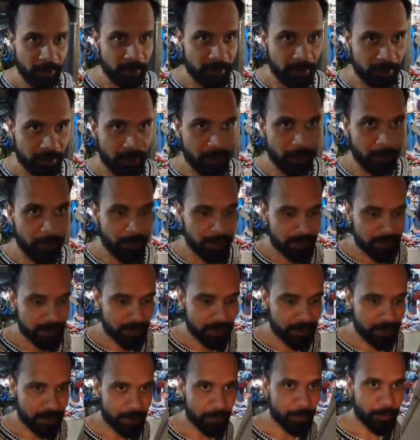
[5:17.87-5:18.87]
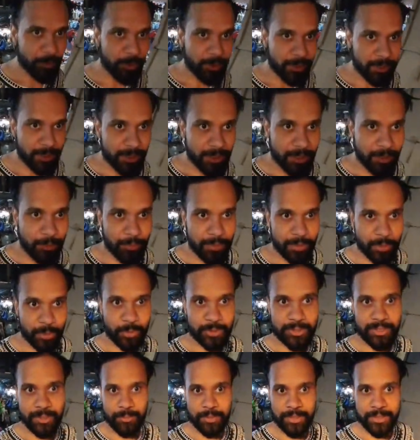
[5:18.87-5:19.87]
और क्या भाषा ये बोल रहे हैं ना मेरे
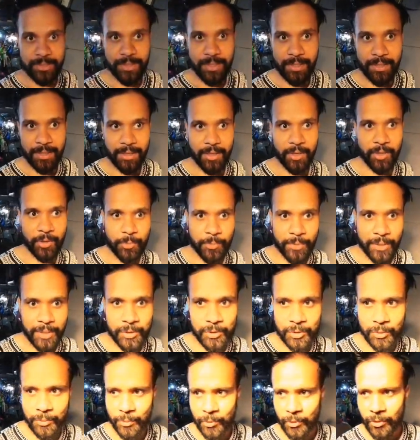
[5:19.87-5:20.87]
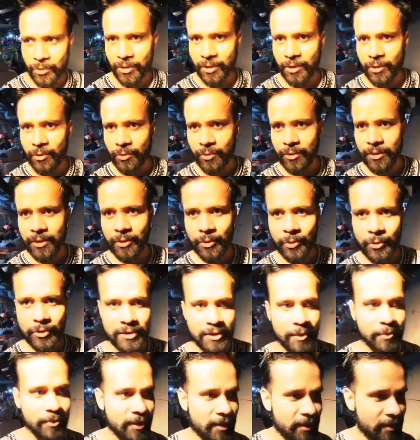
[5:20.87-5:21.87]
को समझ आ रहा है और मैं जो बोल रहा हूँ इनको
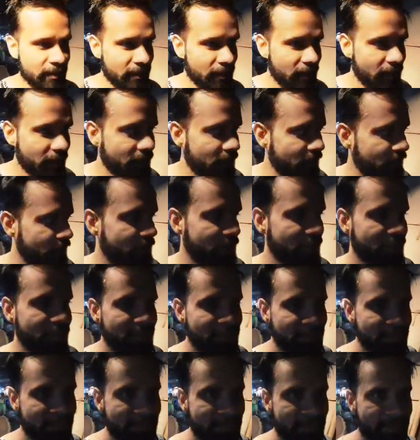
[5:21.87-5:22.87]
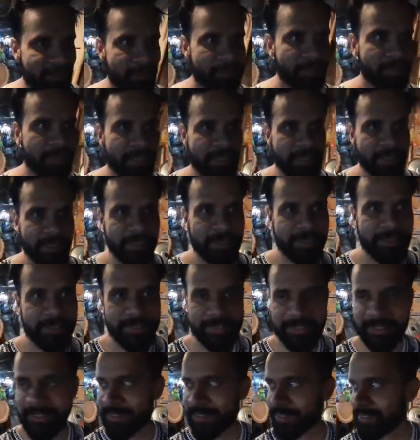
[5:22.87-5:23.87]
समझ नहीं आ रहा बढ़िया
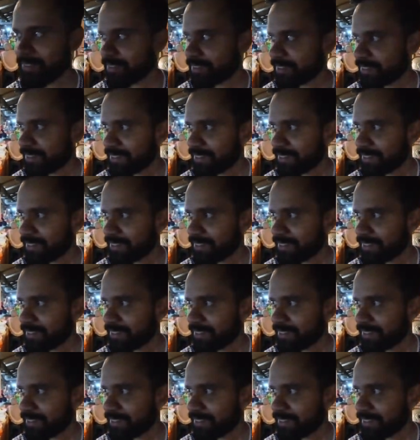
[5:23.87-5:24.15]
है